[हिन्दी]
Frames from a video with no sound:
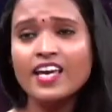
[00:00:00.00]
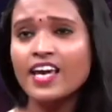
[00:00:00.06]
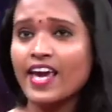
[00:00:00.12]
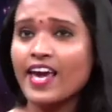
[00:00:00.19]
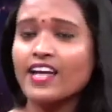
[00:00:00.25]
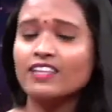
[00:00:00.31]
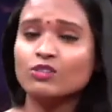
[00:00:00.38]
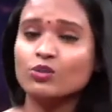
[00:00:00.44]

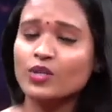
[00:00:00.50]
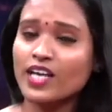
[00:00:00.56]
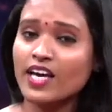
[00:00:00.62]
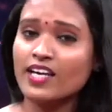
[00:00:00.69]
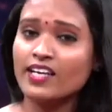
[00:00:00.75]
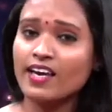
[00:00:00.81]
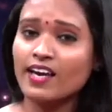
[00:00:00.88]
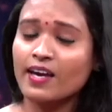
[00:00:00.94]
एक तो ये
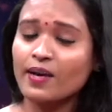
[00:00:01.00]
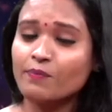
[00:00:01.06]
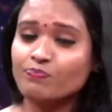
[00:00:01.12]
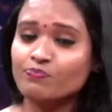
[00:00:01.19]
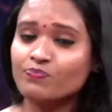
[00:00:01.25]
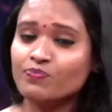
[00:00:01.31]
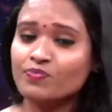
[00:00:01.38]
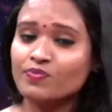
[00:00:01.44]
कि
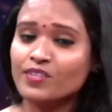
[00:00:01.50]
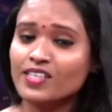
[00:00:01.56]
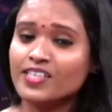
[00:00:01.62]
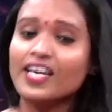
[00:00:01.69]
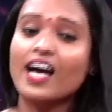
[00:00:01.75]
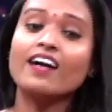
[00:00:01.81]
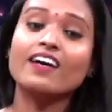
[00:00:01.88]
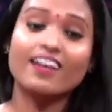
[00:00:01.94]

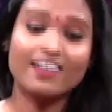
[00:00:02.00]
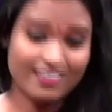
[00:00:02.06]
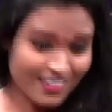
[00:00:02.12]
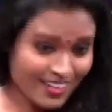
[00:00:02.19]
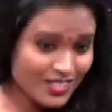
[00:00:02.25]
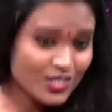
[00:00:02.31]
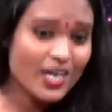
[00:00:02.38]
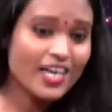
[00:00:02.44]
क्या करना
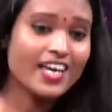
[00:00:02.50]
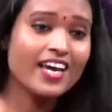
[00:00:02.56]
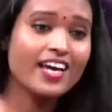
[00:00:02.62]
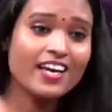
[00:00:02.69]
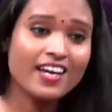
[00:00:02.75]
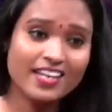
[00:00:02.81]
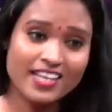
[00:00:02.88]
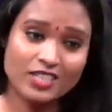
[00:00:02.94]
चाहिए
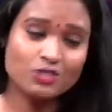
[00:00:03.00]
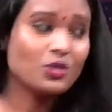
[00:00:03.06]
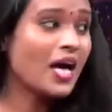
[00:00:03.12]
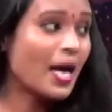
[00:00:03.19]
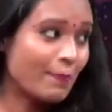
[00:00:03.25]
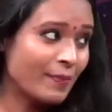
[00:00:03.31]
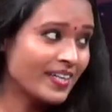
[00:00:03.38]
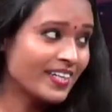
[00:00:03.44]
ये जो
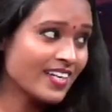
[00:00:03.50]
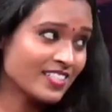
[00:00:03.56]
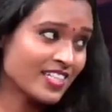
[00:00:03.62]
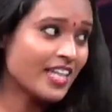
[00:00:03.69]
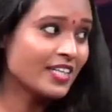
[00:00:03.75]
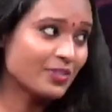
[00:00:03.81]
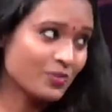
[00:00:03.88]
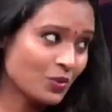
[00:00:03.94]
हैबिट है
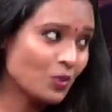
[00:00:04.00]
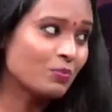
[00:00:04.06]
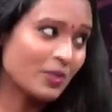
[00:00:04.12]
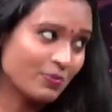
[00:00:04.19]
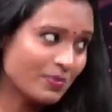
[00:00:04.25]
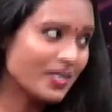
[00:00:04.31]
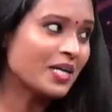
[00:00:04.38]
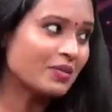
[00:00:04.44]
शायद इसको भी हम
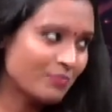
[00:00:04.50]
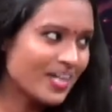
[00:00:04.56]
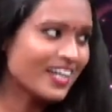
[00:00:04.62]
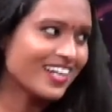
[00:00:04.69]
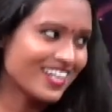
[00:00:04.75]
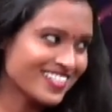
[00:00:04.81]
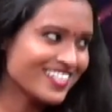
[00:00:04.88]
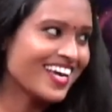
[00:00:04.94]
कर्व
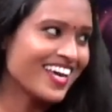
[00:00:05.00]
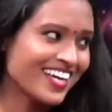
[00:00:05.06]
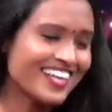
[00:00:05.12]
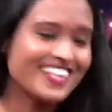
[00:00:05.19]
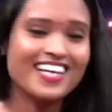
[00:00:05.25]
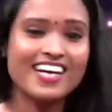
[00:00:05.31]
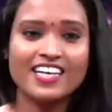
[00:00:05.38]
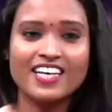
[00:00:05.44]
करना चाहेंगे
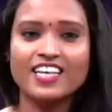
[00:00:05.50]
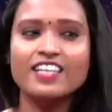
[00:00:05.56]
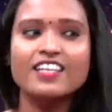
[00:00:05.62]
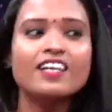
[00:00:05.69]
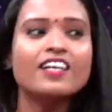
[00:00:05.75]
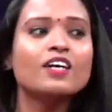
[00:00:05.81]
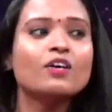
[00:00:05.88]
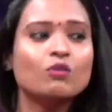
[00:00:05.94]
ताकि
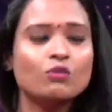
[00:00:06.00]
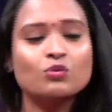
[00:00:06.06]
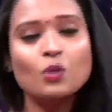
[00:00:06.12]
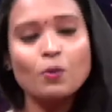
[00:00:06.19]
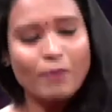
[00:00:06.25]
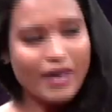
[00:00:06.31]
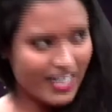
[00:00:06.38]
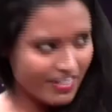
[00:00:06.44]
उसको
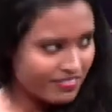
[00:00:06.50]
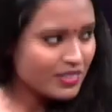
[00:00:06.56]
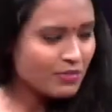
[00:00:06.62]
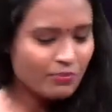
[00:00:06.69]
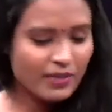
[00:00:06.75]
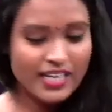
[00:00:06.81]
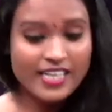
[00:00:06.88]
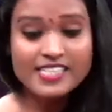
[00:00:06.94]
बेनिफिट
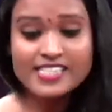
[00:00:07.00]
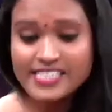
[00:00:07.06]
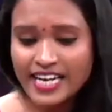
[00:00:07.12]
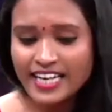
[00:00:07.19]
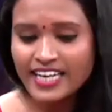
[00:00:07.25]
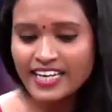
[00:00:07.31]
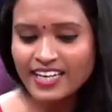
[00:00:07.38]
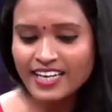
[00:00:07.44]
मिले
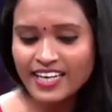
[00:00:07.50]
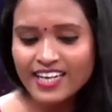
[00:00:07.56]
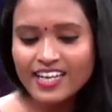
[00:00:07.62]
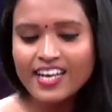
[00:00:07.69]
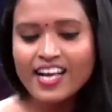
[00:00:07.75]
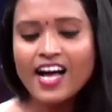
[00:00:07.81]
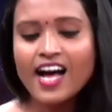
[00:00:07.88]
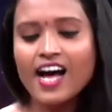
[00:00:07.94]
सेकेंडली
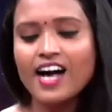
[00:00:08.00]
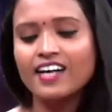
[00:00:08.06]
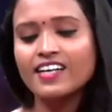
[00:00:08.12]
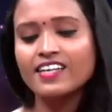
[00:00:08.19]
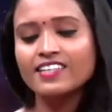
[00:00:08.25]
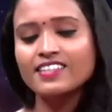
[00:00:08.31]
अगर